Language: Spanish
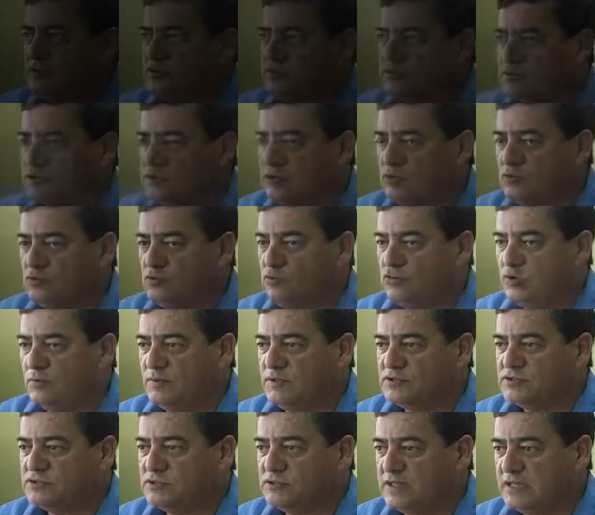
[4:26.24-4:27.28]
Yo creo, que en un
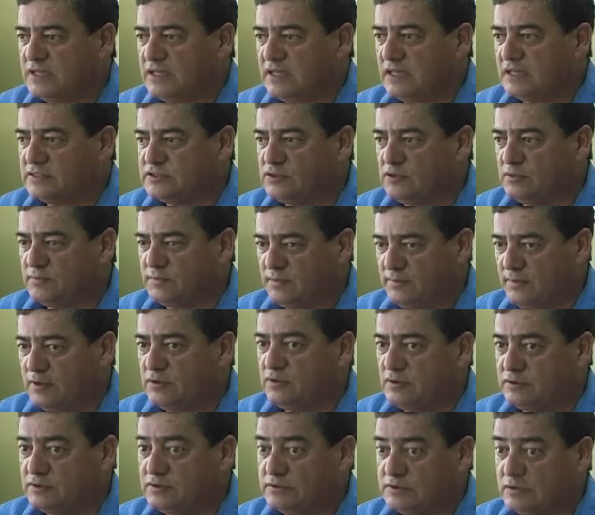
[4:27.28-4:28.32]
comienzo tiene que haber sido
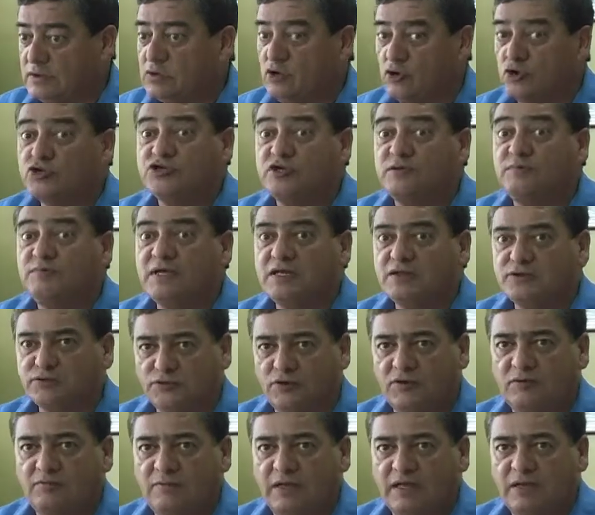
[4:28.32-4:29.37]
primero
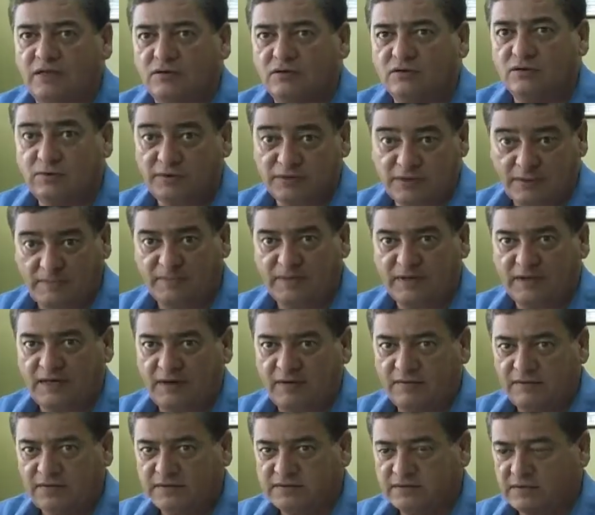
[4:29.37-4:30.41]
conocimiento del medio, como te
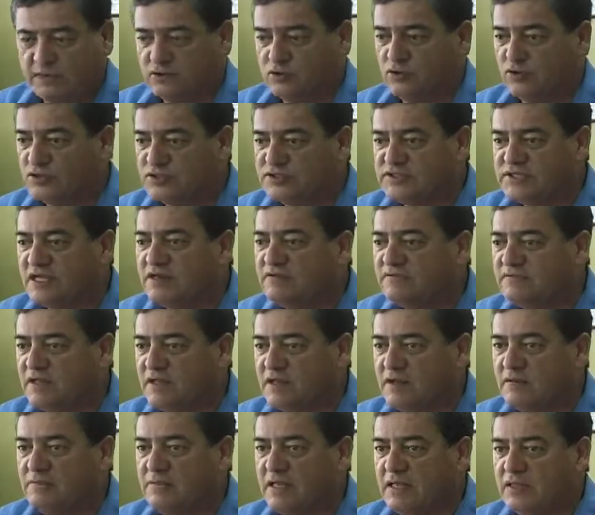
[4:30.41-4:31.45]
explicaba ahora, conocer bien
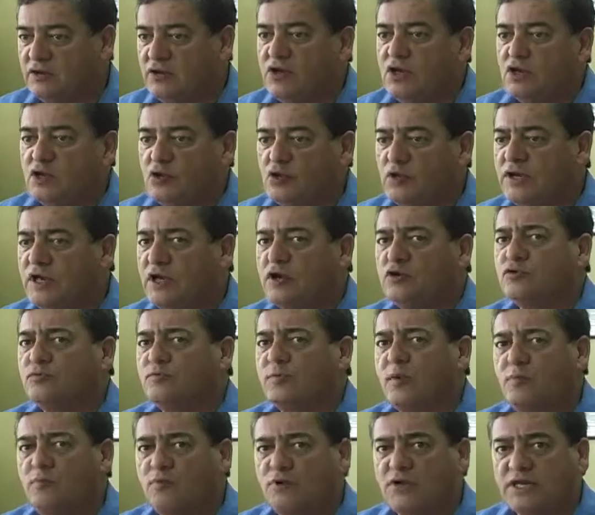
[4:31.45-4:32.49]
el medio. No eran
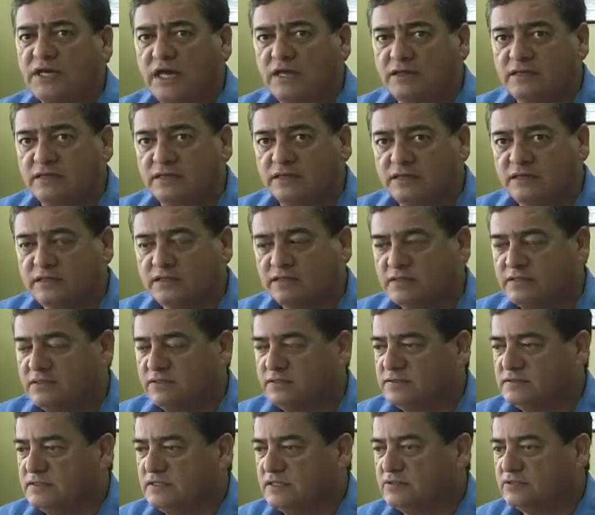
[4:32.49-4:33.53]
grupos muy grandes,
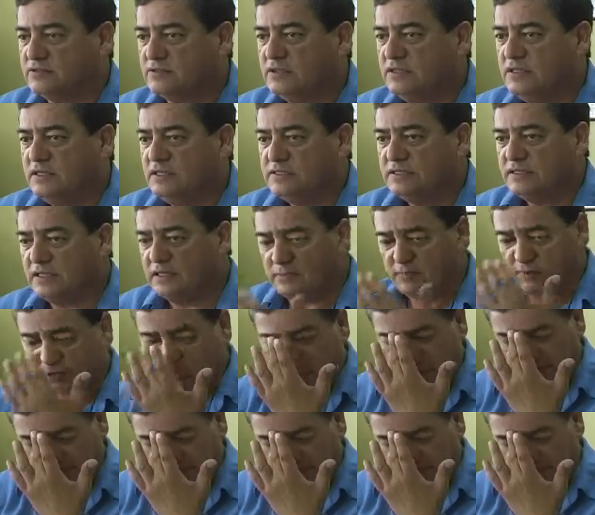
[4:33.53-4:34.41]
¿cierto? Tenemos que